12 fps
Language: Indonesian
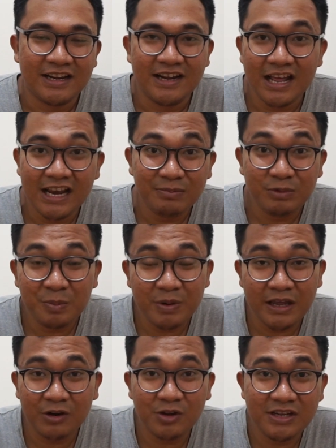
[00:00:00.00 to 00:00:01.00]
Nah, laptop
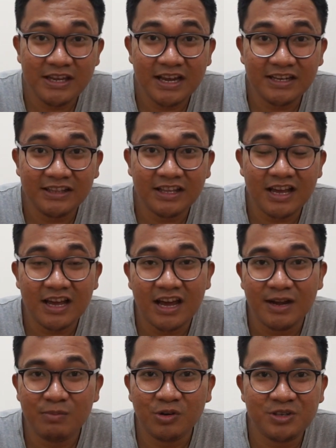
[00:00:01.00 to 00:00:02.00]
ROG yang kita
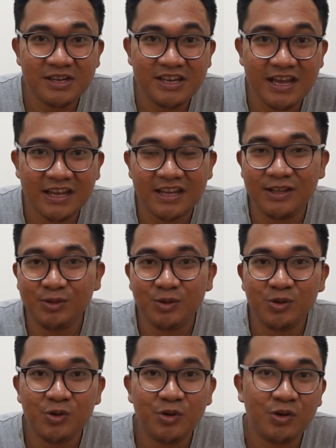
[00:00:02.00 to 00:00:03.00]
unboxing
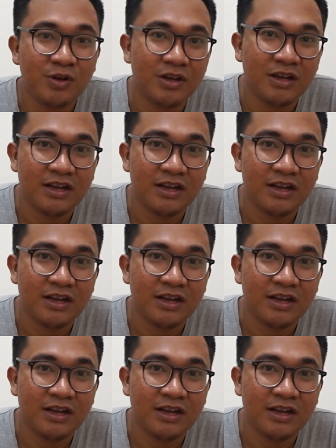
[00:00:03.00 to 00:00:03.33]
yaitu